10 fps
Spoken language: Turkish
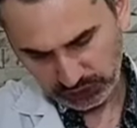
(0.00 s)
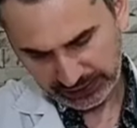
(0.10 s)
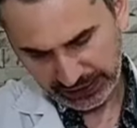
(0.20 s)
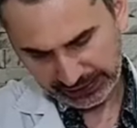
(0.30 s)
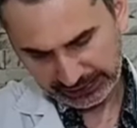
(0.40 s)
bu
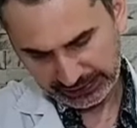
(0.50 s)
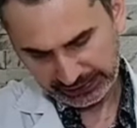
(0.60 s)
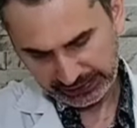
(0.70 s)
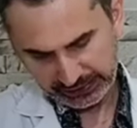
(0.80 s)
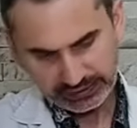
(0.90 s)

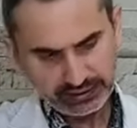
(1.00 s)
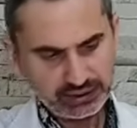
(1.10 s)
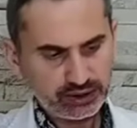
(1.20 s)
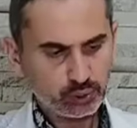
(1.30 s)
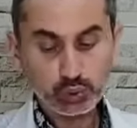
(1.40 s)
sertliğini
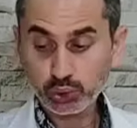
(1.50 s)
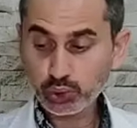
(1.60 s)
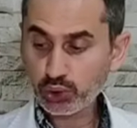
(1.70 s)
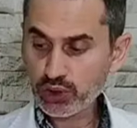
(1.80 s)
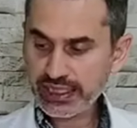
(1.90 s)

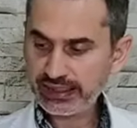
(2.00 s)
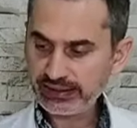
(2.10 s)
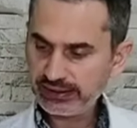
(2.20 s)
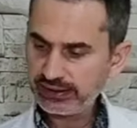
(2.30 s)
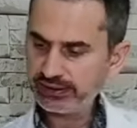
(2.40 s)
kurutucu
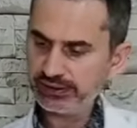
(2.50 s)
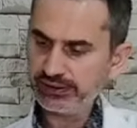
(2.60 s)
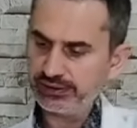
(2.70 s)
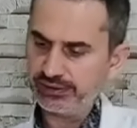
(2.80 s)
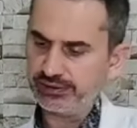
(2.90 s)
özelliğinde
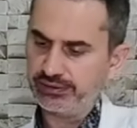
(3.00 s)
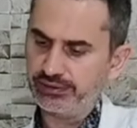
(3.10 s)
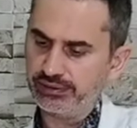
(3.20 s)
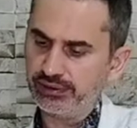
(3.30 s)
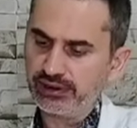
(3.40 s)

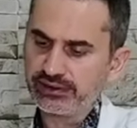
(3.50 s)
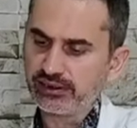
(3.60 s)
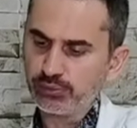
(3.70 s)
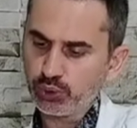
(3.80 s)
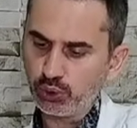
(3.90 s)

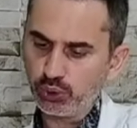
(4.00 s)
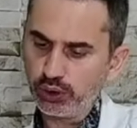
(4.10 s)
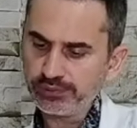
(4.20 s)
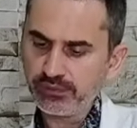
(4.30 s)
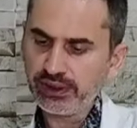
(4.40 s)
azaltmış
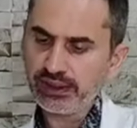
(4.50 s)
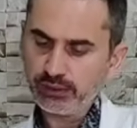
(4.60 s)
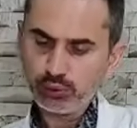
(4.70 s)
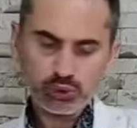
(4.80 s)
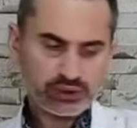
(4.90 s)
oluyor.
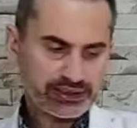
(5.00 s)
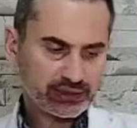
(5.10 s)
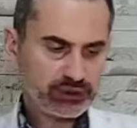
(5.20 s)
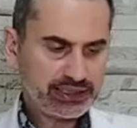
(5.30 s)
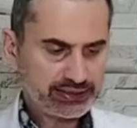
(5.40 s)
Bunu
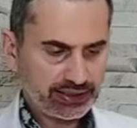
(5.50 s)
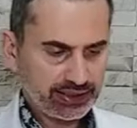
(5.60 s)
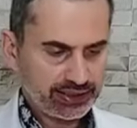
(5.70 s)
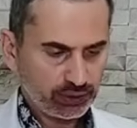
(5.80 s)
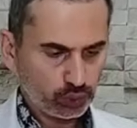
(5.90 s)
40
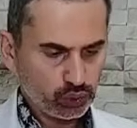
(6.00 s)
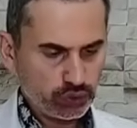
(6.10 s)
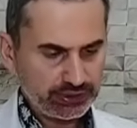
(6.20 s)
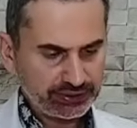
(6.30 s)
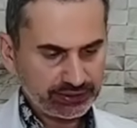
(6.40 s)
mililitreye yani 30
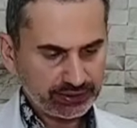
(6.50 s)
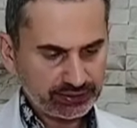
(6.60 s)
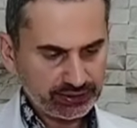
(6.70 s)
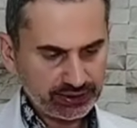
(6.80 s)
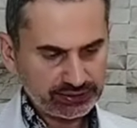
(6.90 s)
mililitre
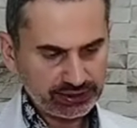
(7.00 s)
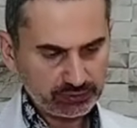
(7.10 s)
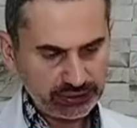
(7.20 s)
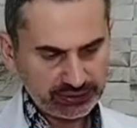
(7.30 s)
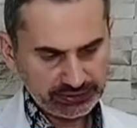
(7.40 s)
katarak
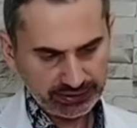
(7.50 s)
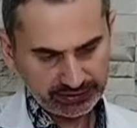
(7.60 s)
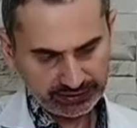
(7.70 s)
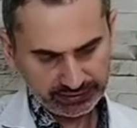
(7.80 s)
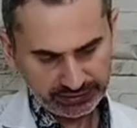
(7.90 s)
40
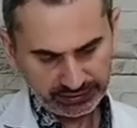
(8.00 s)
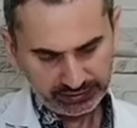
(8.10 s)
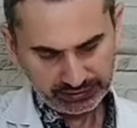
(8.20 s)
mililitreye de